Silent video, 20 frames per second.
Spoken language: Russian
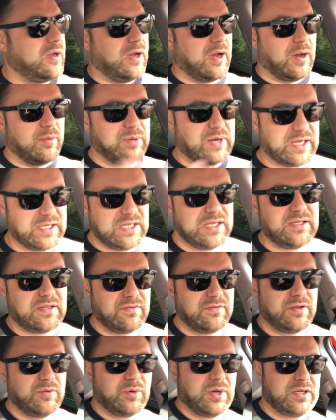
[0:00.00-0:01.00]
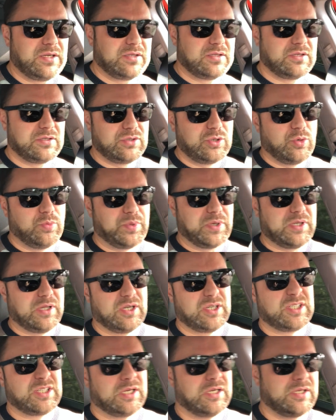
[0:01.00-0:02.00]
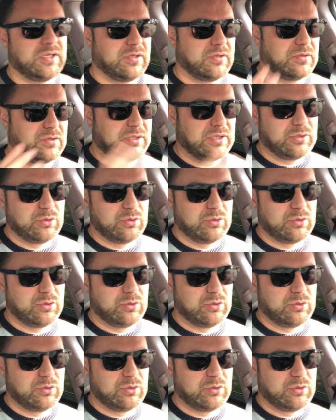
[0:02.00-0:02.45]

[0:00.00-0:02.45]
Обратите внимание на то предложение.